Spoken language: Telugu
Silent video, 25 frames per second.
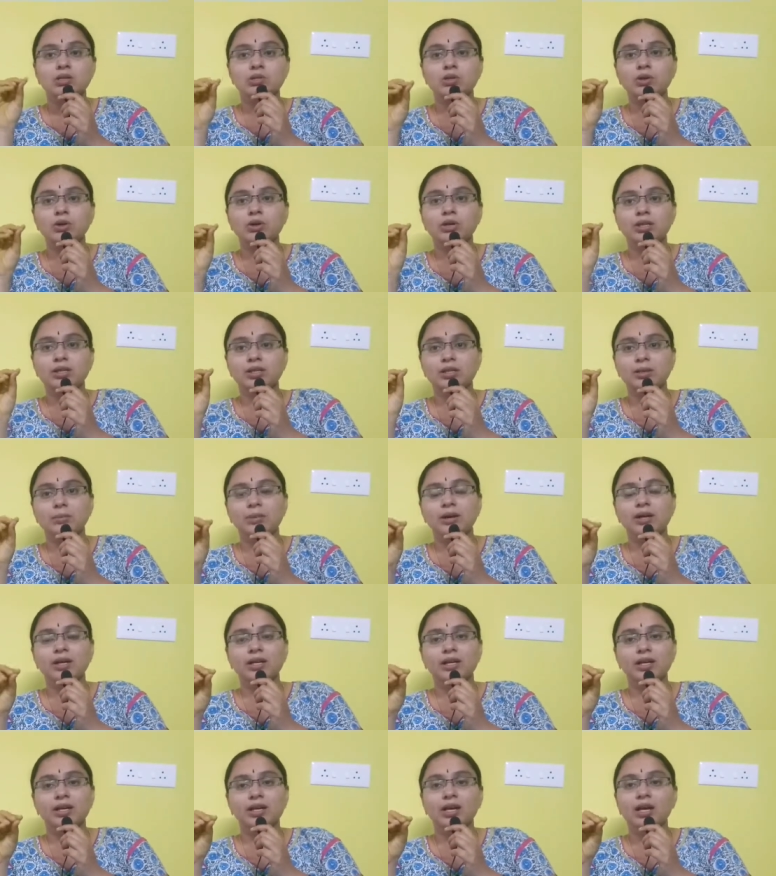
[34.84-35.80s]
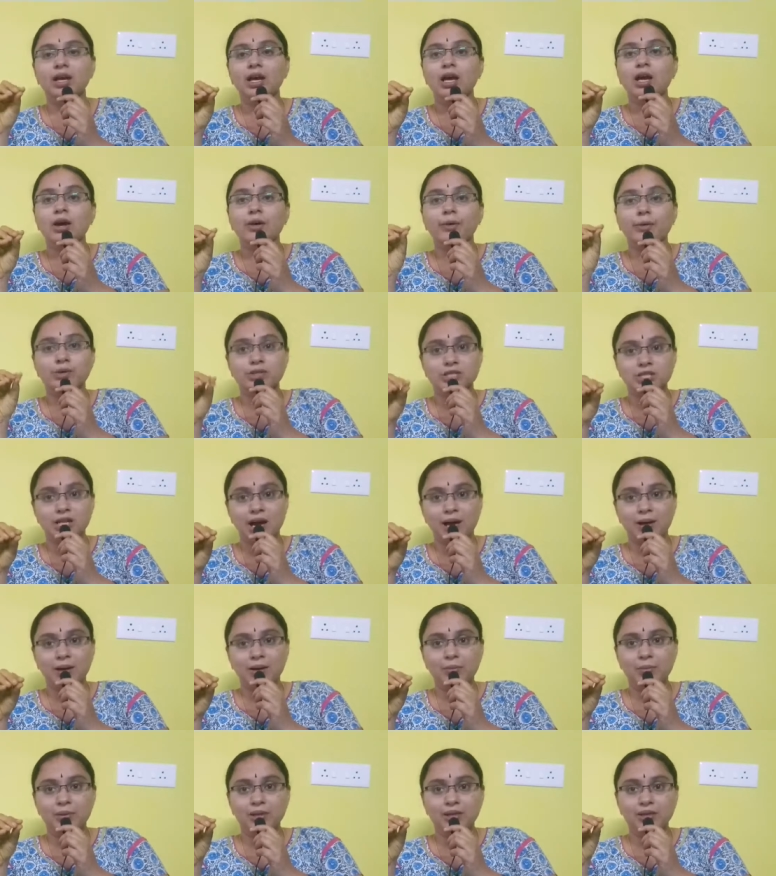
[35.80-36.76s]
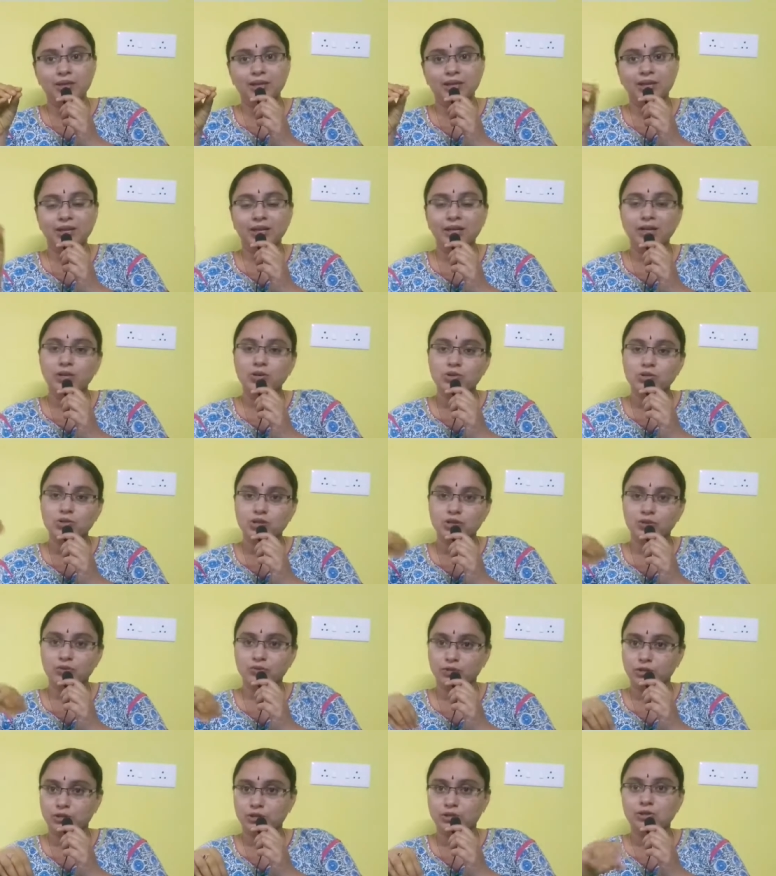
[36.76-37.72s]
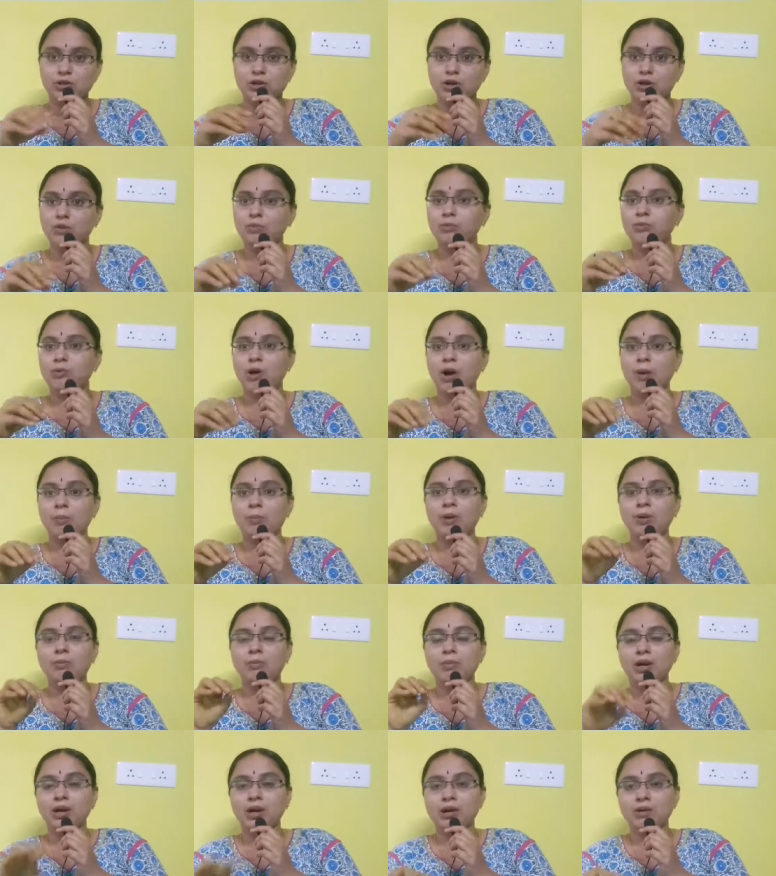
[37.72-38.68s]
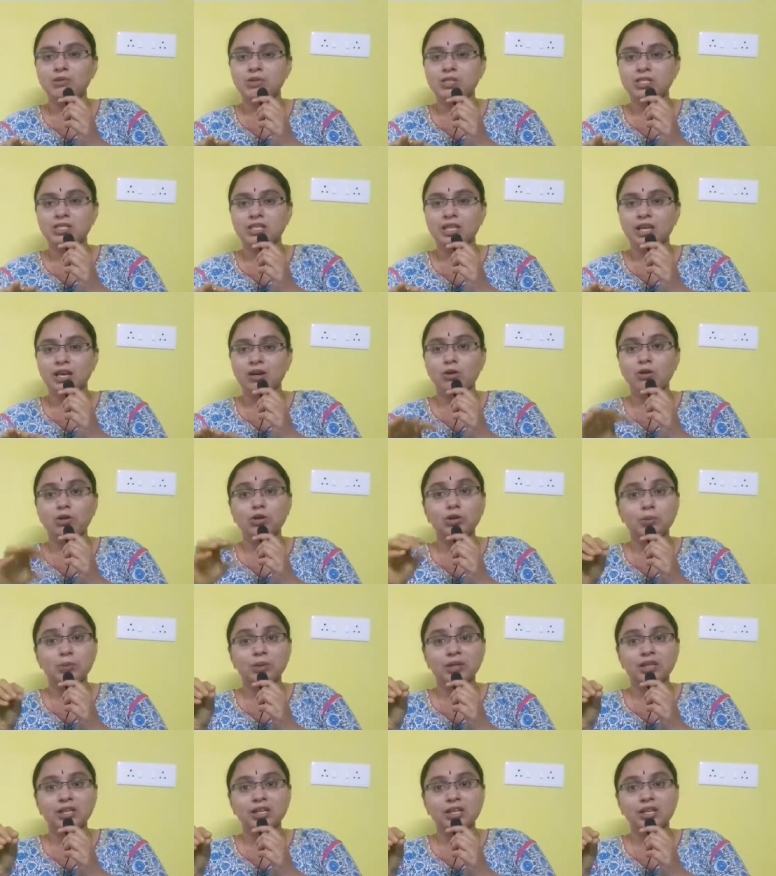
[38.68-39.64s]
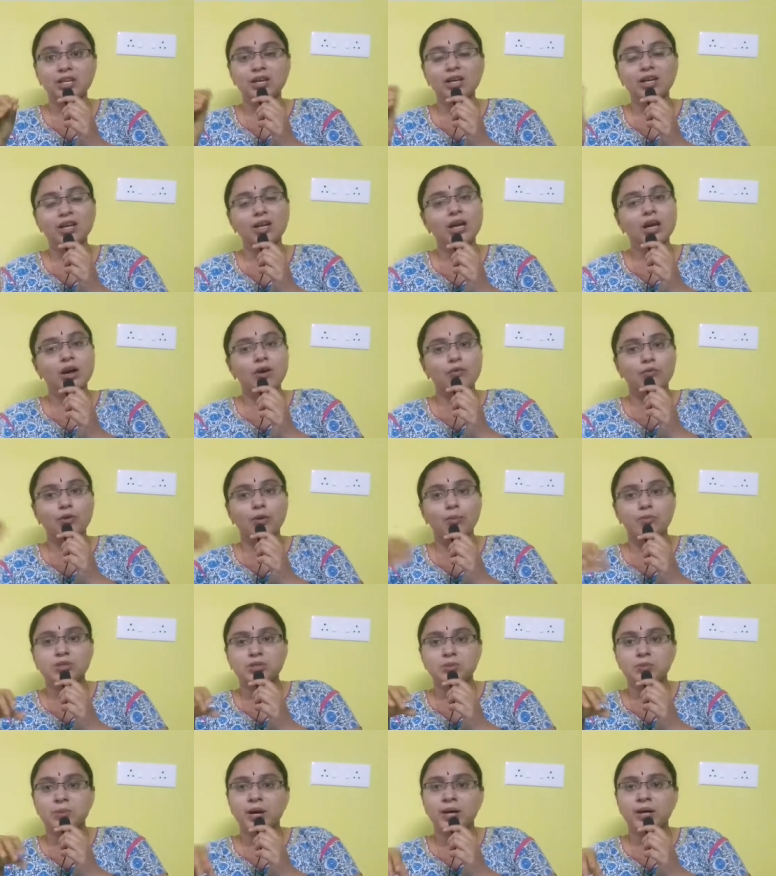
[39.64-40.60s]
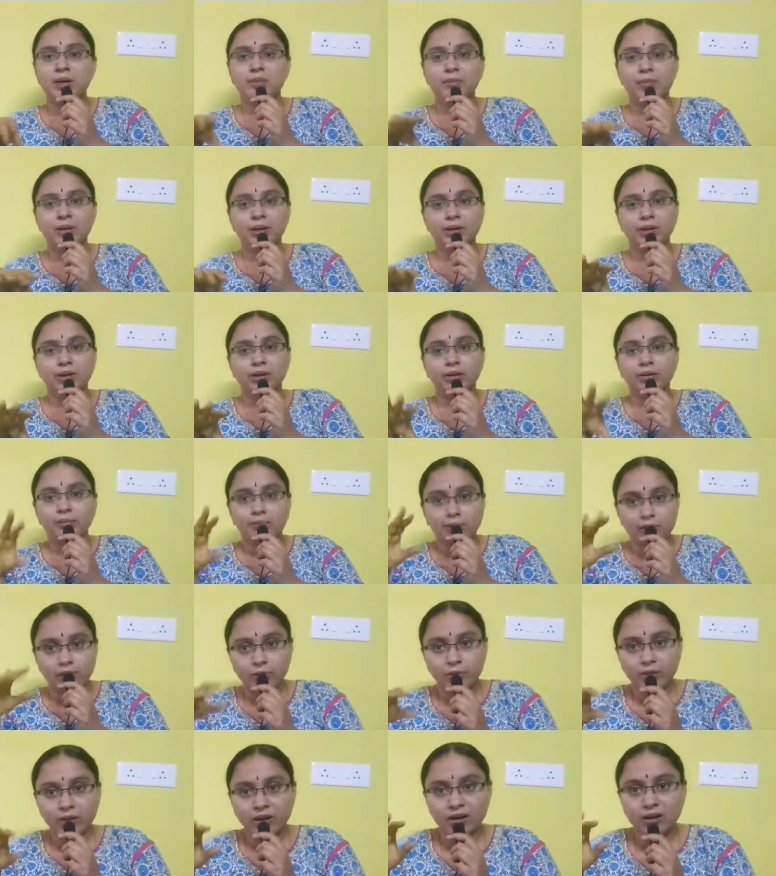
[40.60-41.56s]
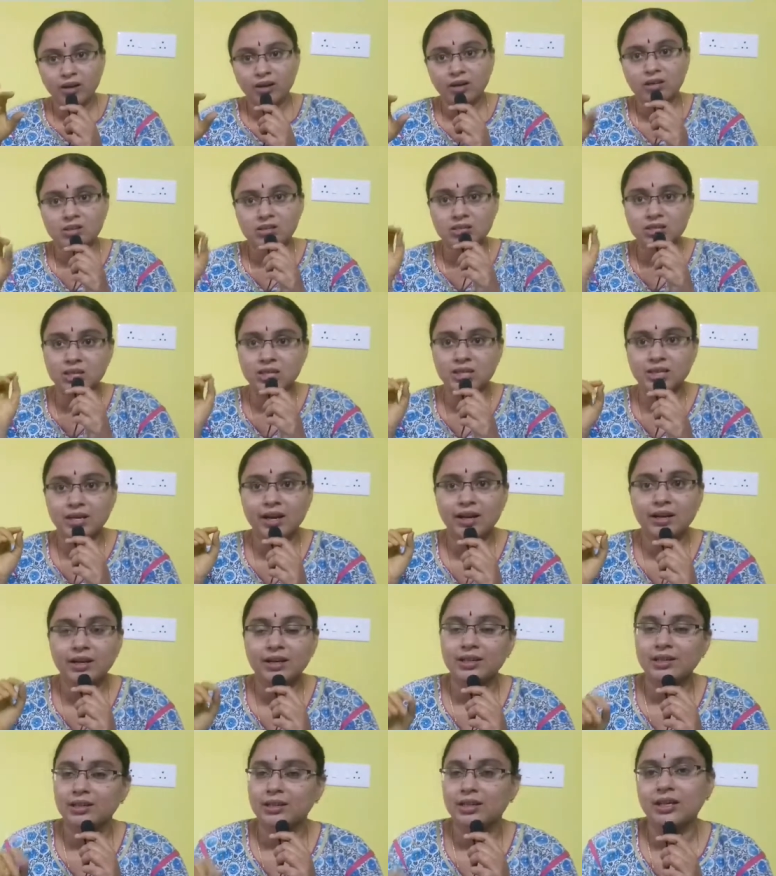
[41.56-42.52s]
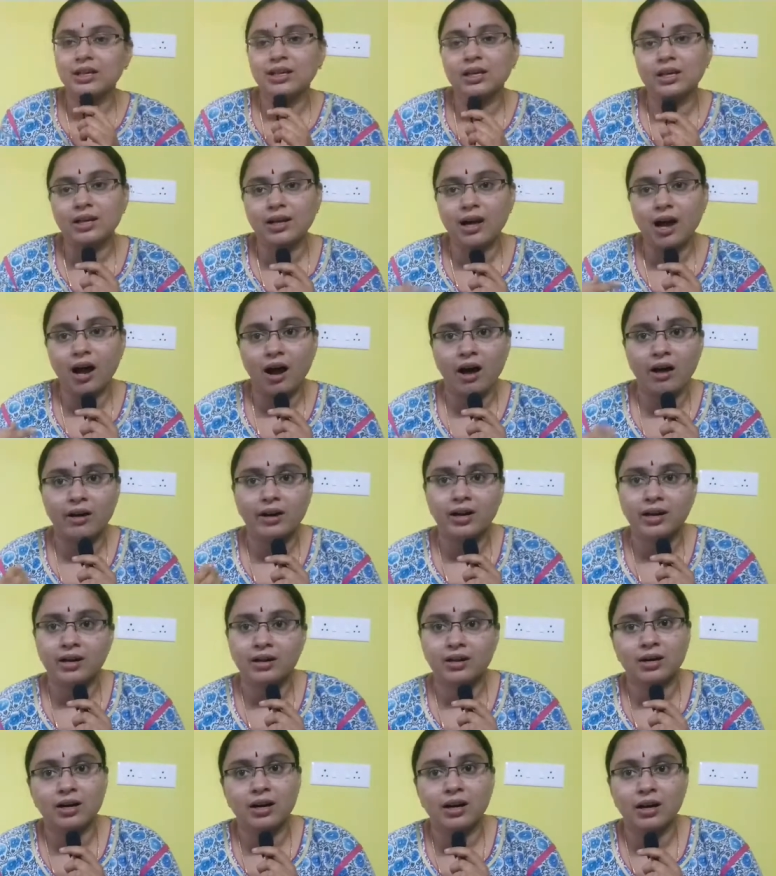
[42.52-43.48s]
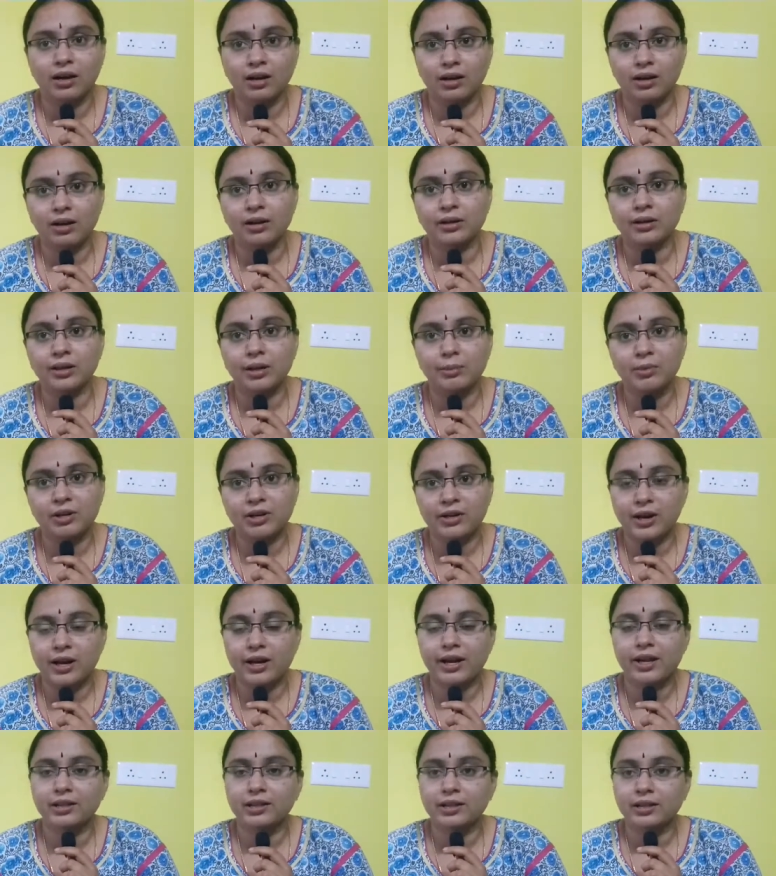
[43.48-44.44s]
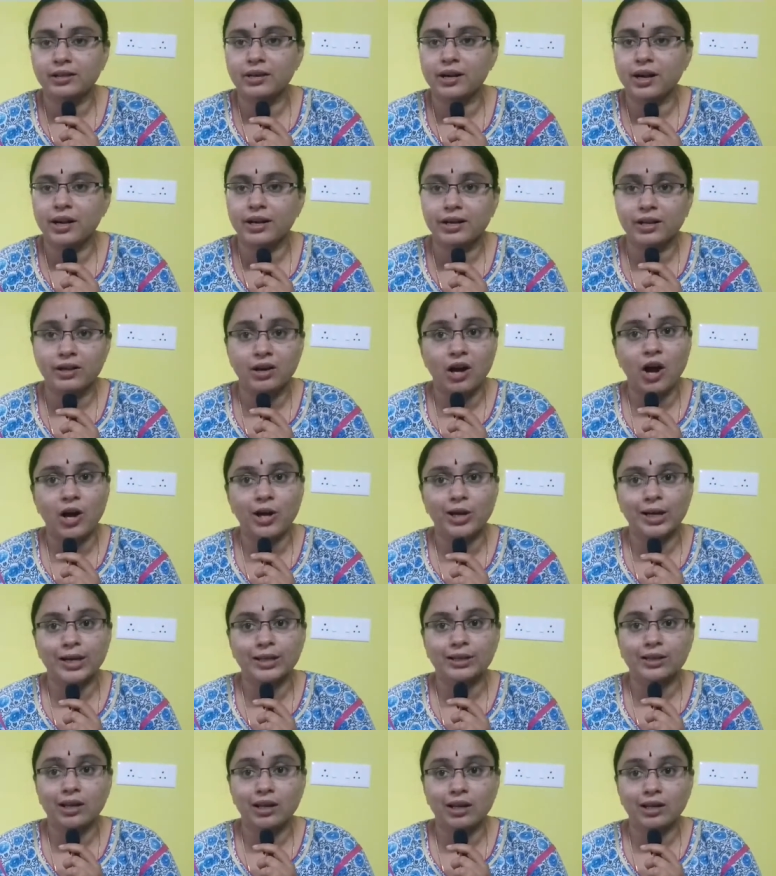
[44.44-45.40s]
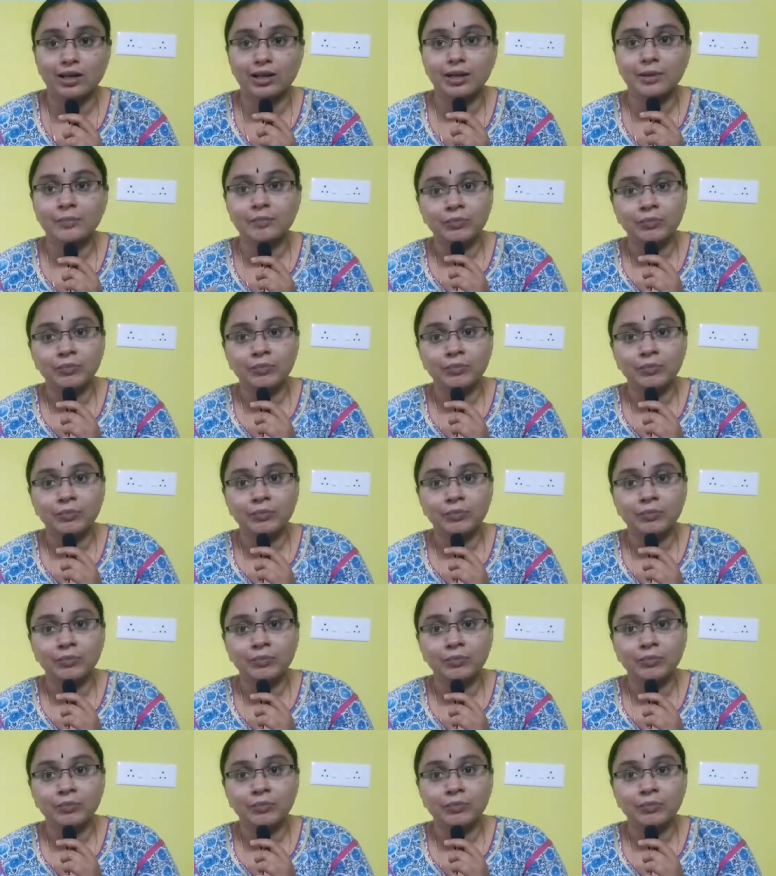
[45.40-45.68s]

సో ఇది మనకి చాలా మందికి కొంచెం ఫుడ్లో ప్రాబ్లం వల్ల వస్తే కొంతమందికి వంశపారంపర్యంగా కూడా స్కిన్ అన్నది ఆ రకంగా అంటే డ్రై అయితే డ్రై ఆయిల్ అయితే